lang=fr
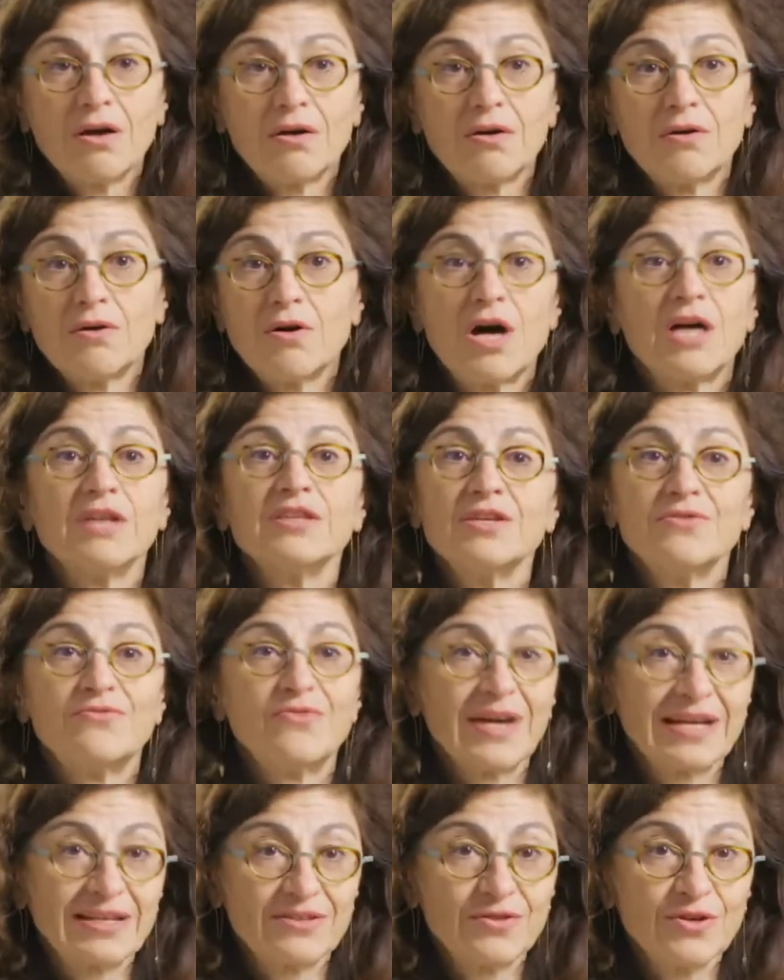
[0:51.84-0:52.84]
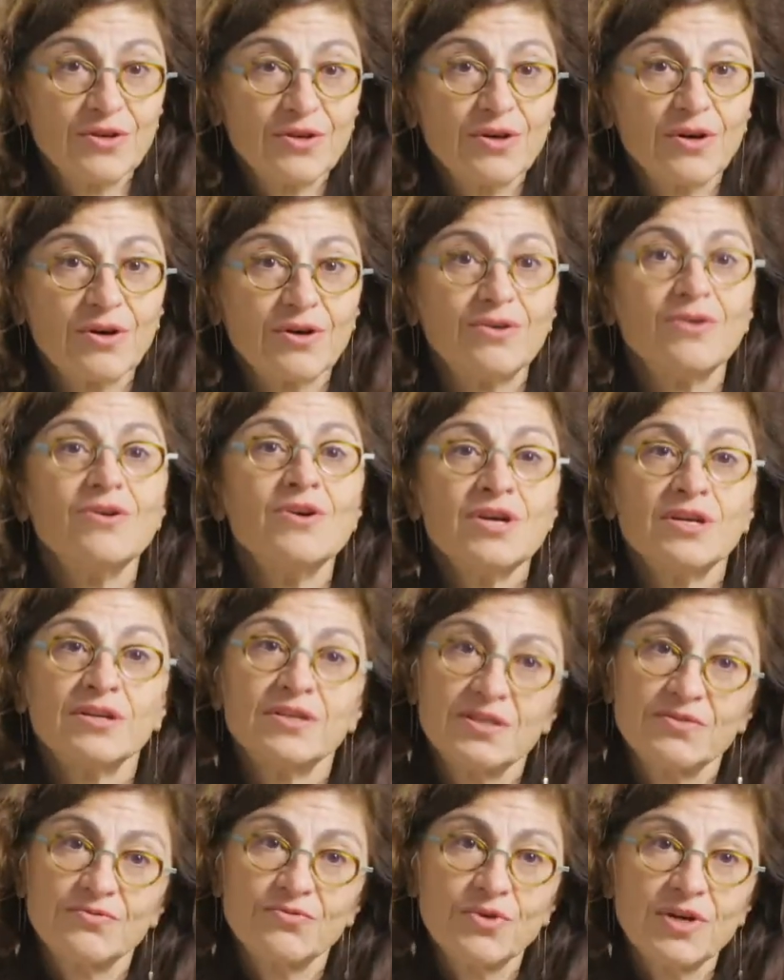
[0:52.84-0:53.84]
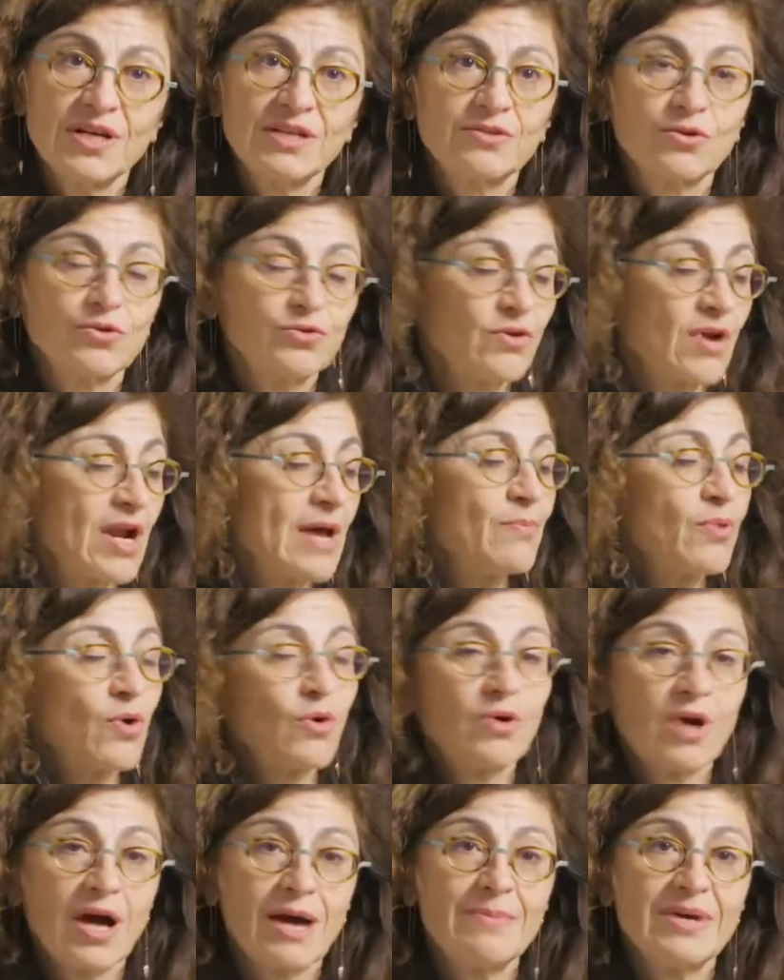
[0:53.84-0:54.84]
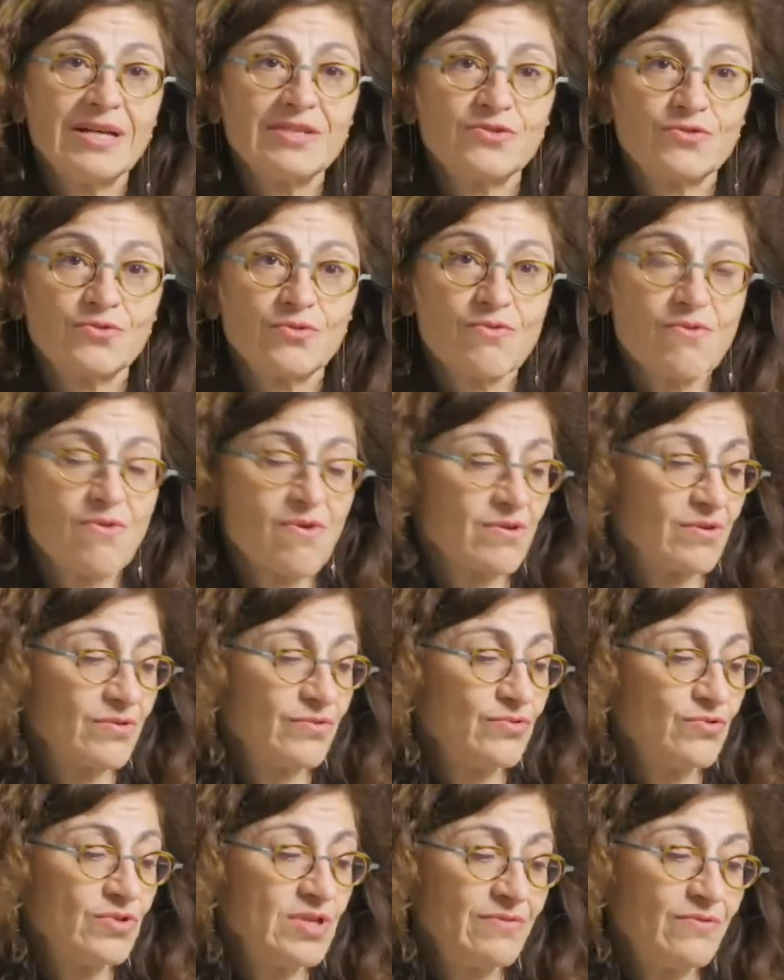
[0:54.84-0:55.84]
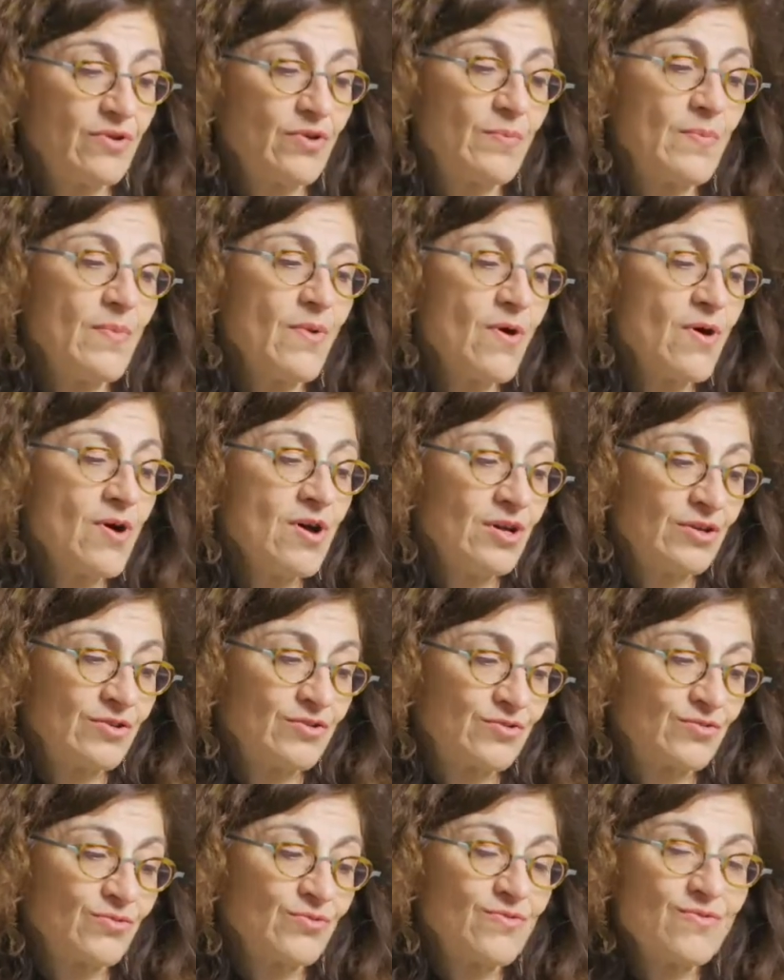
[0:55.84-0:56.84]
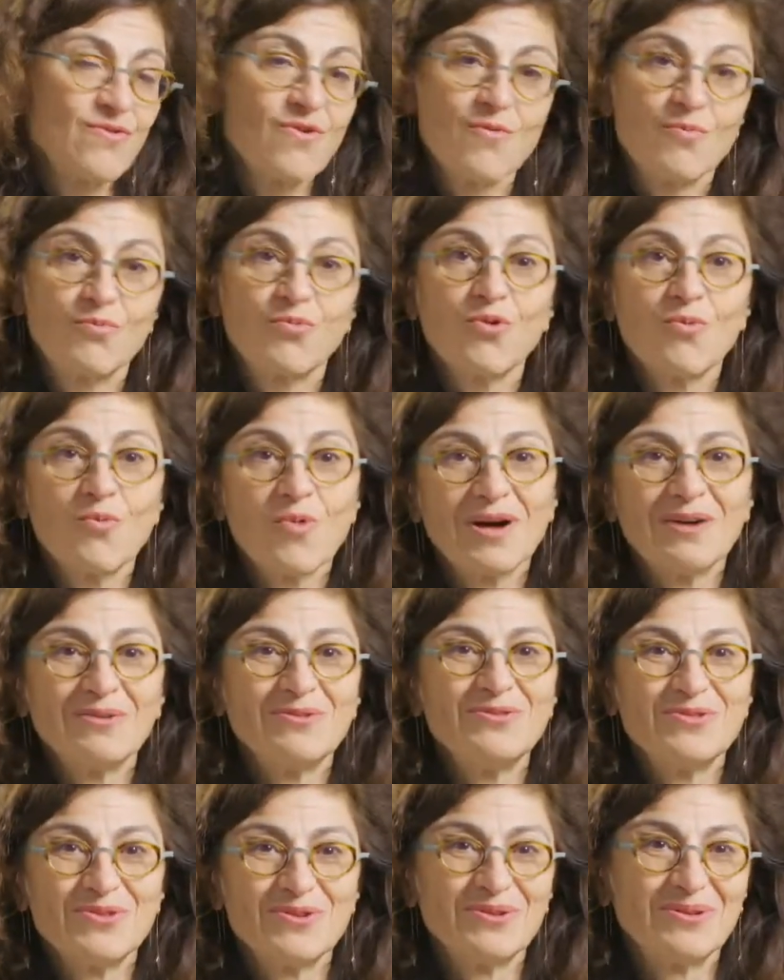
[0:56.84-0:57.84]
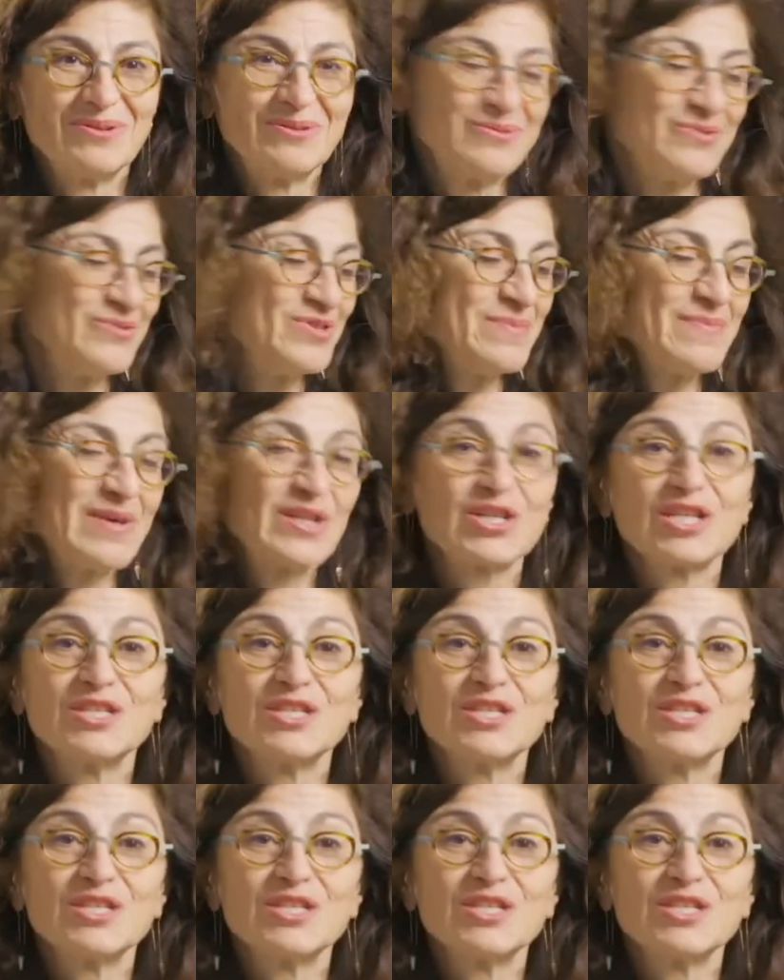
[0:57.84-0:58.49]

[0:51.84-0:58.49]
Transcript: à, des facteurs euh, qui vont être dans la programmation euh, du développement sont euh, pour moi une, image